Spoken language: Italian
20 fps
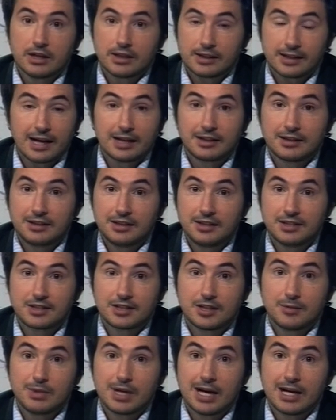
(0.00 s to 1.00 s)

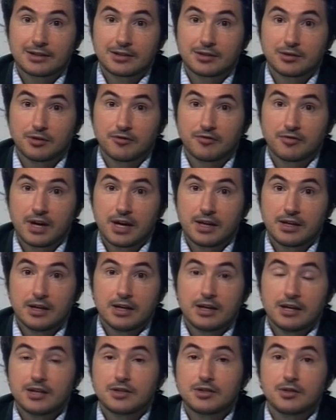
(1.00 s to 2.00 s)
tantissimi altri trofei
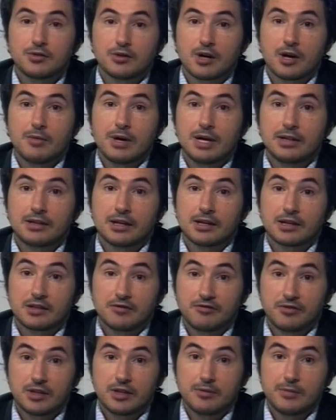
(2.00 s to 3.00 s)
e sicuramente il
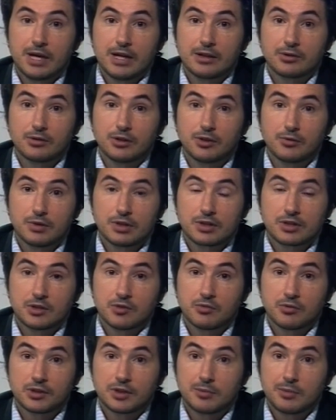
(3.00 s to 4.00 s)
riferimento di questi
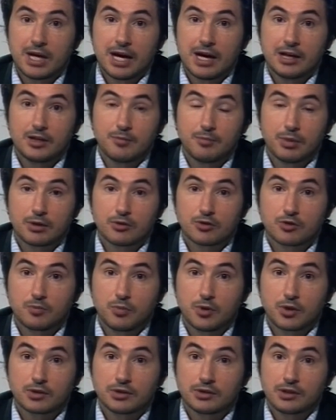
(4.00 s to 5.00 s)
ultimi anni per lo
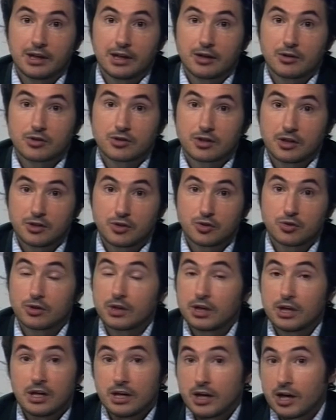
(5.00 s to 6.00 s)
sport della nostra
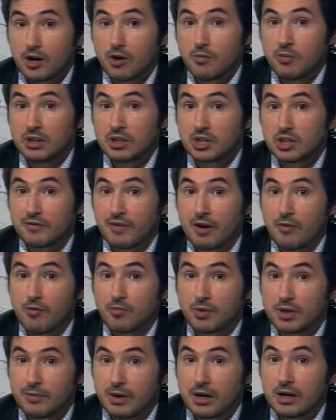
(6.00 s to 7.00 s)
regione e come dicevamo
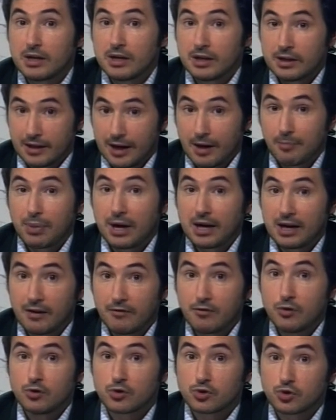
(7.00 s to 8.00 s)
prima la
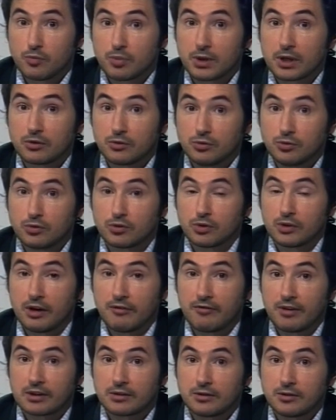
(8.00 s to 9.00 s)
pallavolo soprattutto ne ha
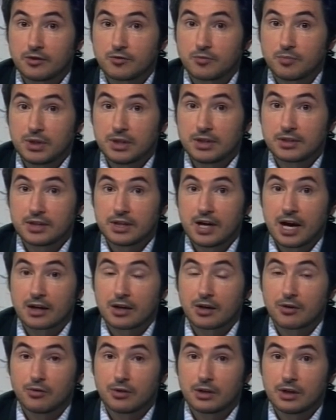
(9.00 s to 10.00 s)
fatto le spese
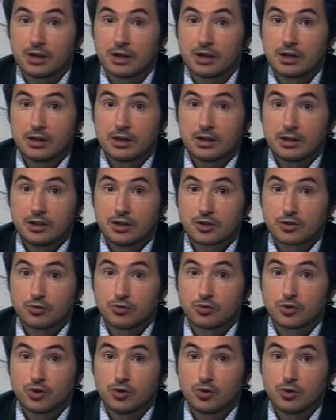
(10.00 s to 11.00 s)
anche con
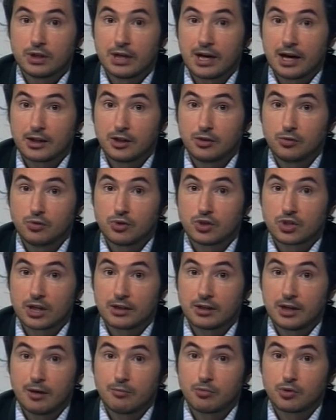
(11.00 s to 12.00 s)
l'esclusione, la rinuncia
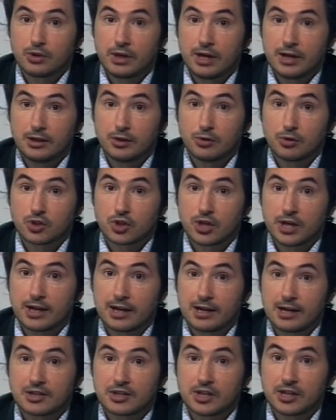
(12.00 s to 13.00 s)
della Brunelli
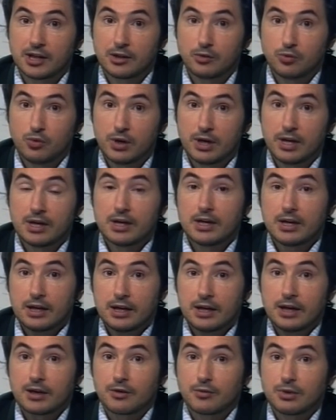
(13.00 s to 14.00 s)
Nocera alla Serie 2
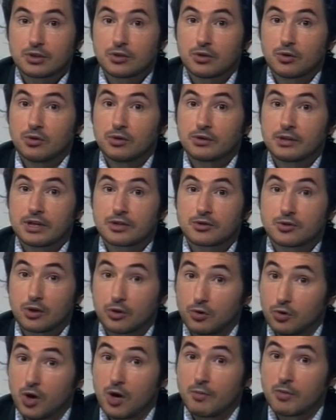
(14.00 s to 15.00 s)
eh, questo contesto
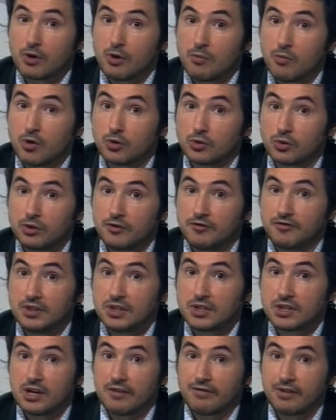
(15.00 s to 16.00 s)
economico molto
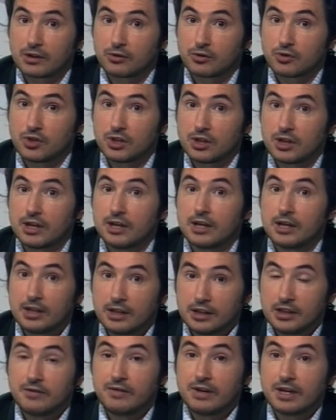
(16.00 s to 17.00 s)
difficile ha fatto sì che
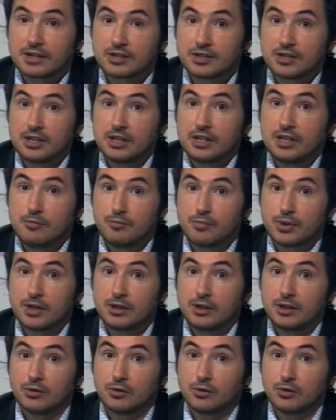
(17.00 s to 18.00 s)
diversi
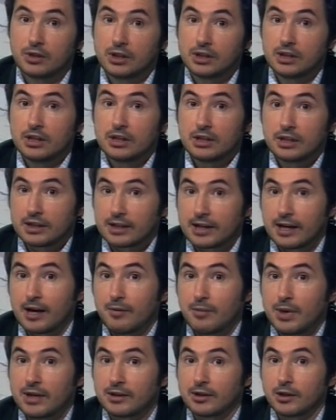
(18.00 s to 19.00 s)
imprenditori
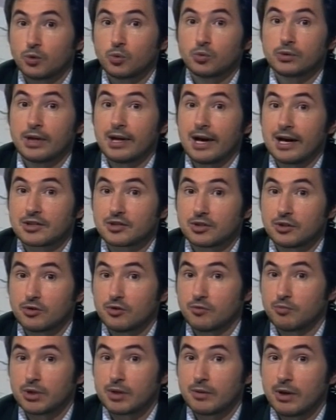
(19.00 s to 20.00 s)
chiaramente
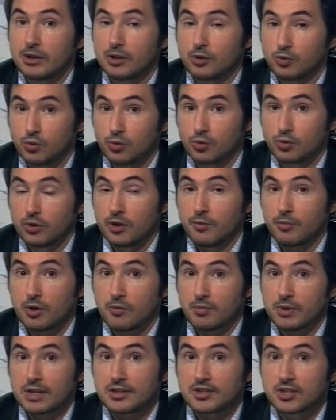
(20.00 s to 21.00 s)
tutelassero prima di tutto le proprie
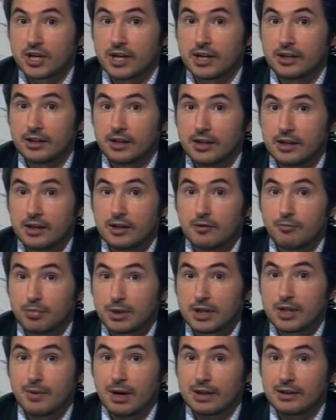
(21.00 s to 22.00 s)
proprie aziende
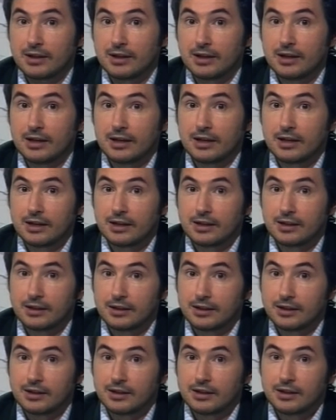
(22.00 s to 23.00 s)
prima
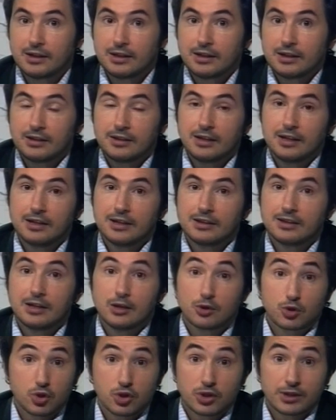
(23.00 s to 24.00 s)
delle, delle,
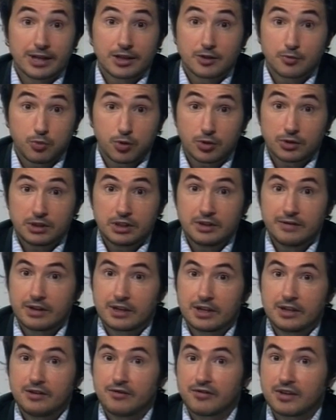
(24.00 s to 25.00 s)
delle, società sportive
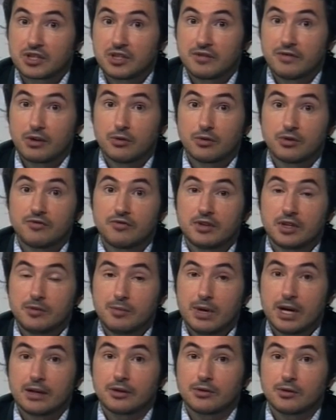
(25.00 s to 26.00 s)
che gli facevano
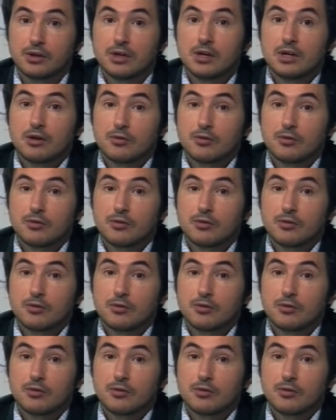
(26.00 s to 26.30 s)
riferimento.